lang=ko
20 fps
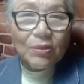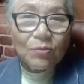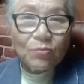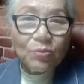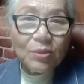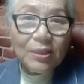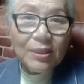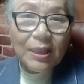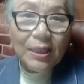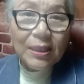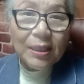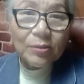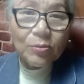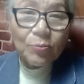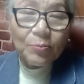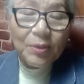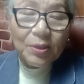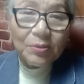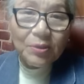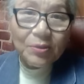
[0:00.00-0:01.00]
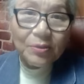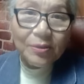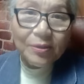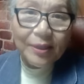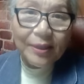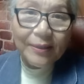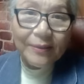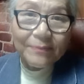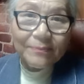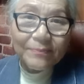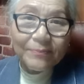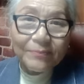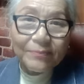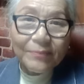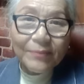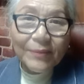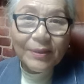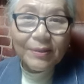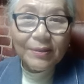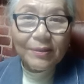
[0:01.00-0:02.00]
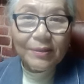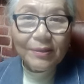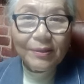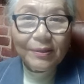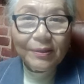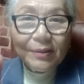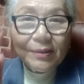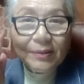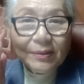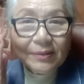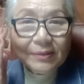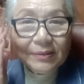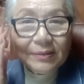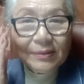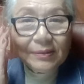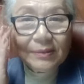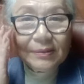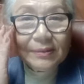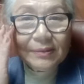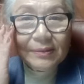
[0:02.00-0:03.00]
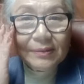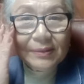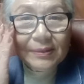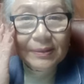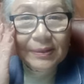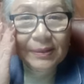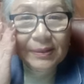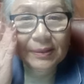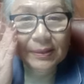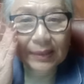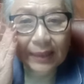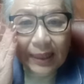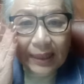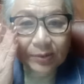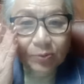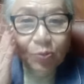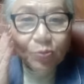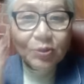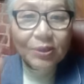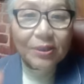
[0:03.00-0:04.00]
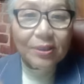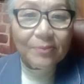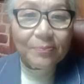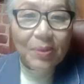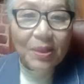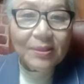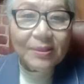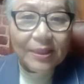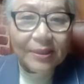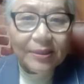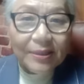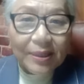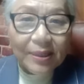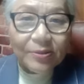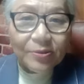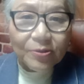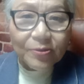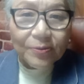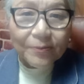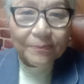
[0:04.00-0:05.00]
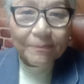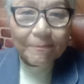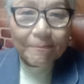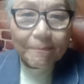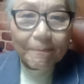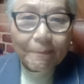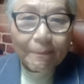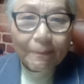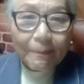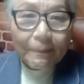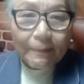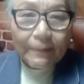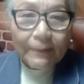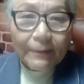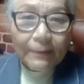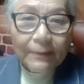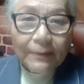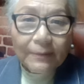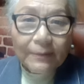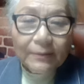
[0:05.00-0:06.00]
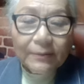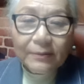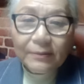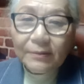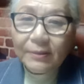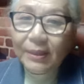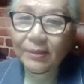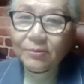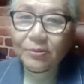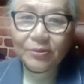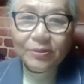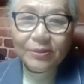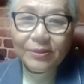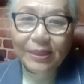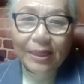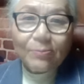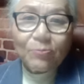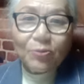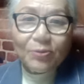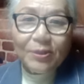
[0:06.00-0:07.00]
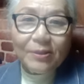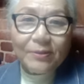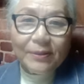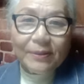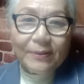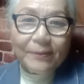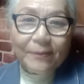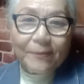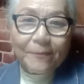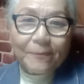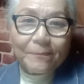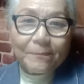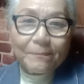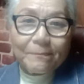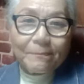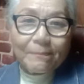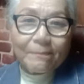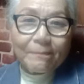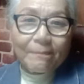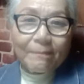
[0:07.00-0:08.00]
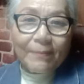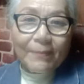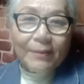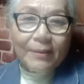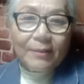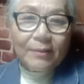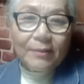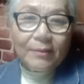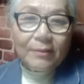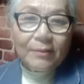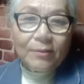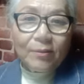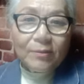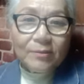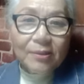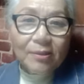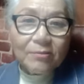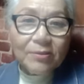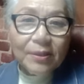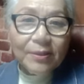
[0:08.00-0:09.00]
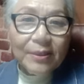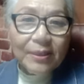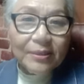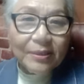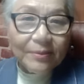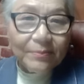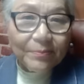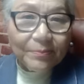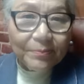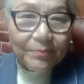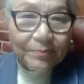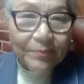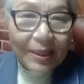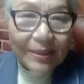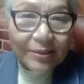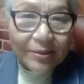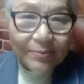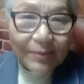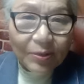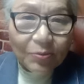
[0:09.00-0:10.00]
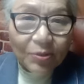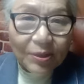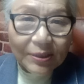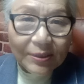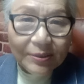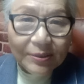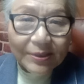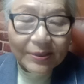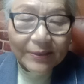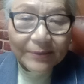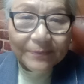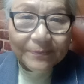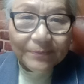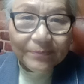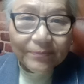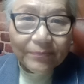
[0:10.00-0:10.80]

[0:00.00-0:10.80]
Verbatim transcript: 우리나라도 몇 년 전에, 어, 그, 간통죄를 폐지하게 됐죠. 그러나 그것은 잘못된 거예요. 성경에서 말씀하고 있듯이,